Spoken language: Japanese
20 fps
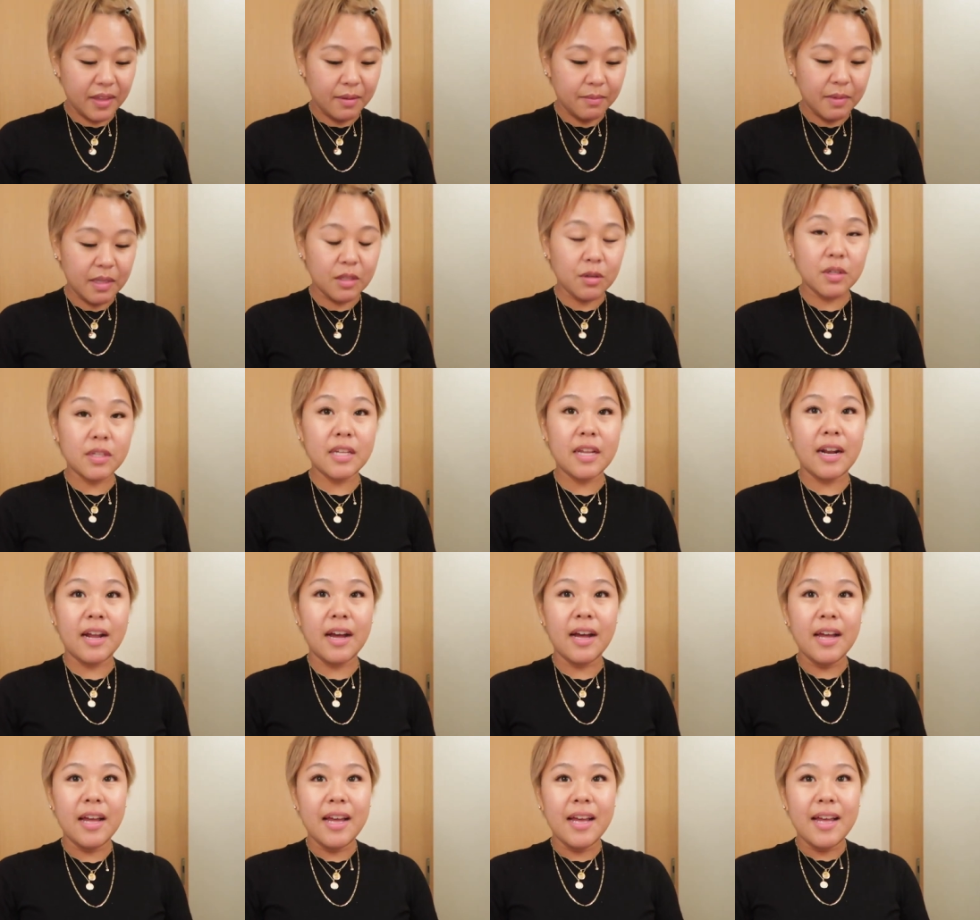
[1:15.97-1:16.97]
まあ、そした
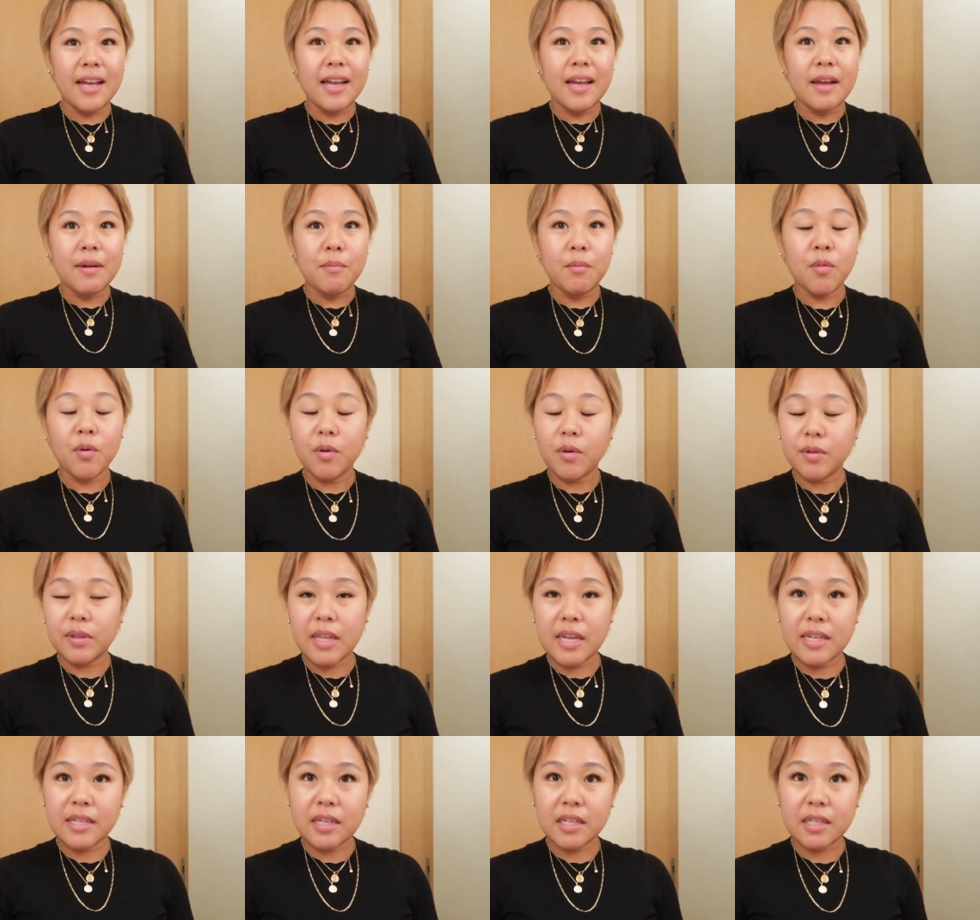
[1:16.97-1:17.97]
らもう
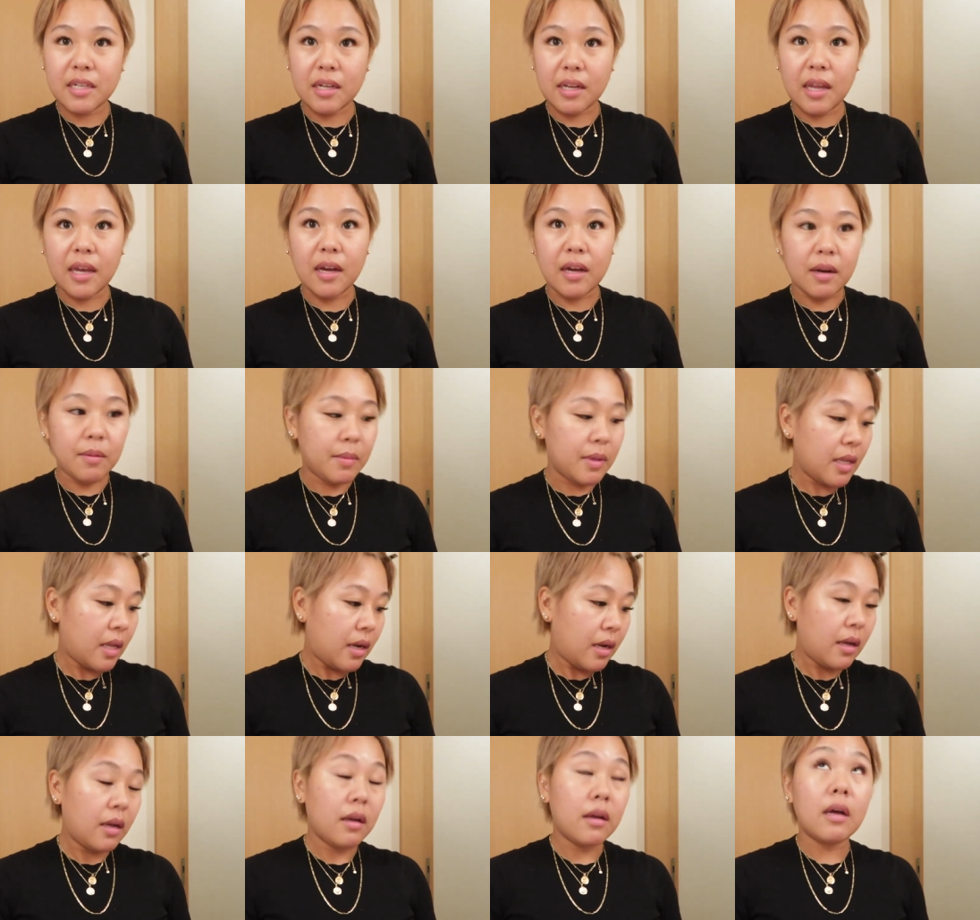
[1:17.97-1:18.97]
電車しかないからみたい
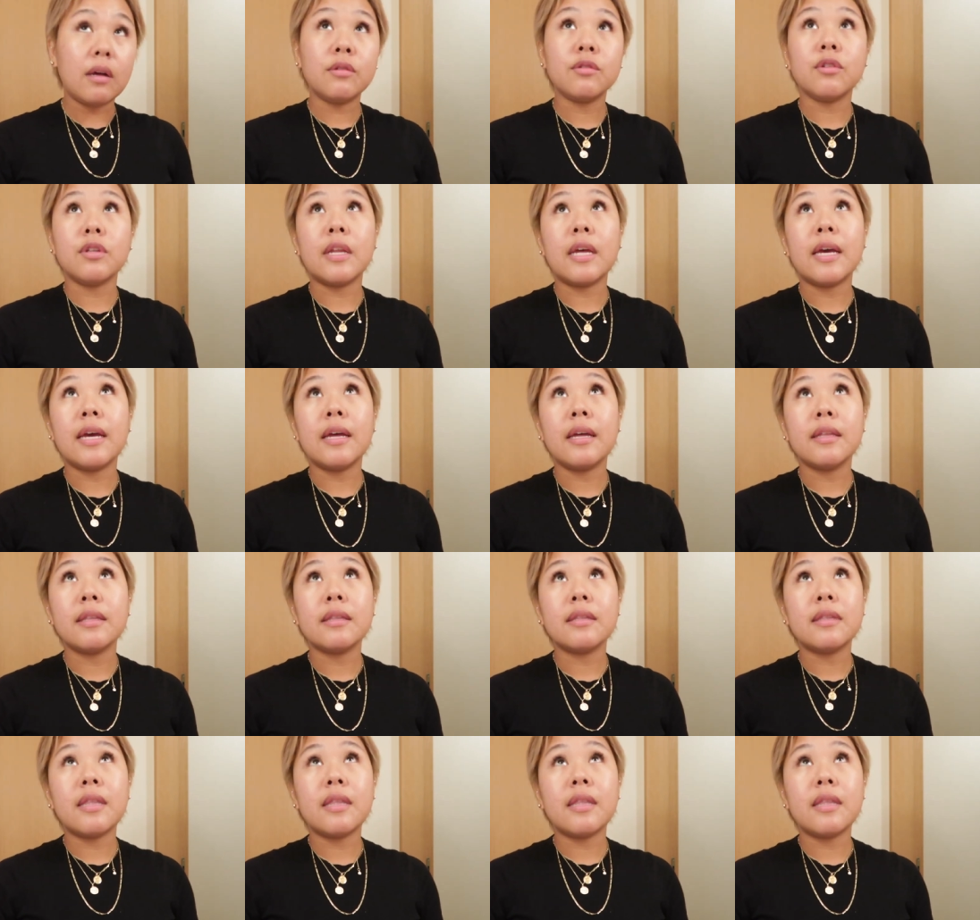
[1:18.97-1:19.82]
なうんとね